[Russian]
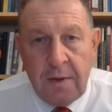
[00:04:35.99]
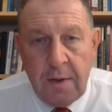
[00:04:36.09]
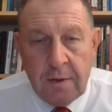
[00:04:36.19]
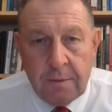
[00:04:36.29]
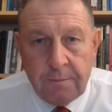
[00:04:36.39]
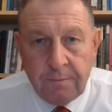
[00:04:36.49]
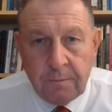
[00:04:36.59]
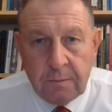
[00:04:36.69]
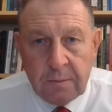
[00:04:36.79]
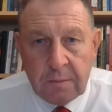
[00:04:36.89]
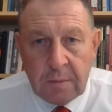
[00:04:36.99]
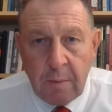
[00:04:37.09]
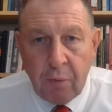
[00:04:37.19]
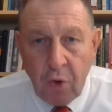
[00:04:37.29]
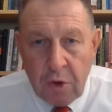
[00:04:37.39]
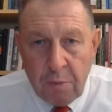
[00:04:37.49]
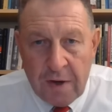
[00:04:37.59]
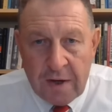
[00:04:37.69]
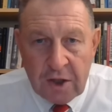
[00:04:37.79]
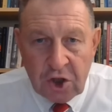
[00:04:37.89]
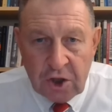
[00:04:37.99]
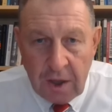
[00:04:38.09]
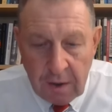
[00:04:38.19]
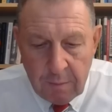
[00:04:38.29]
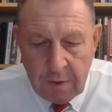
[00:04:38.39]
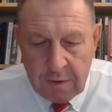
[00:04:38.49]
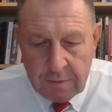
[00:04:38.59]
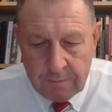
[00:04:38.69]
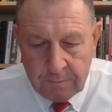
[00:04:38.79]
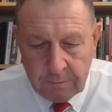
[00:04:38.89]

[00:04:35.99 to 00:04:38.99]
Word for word: тех просьбах, жалобах,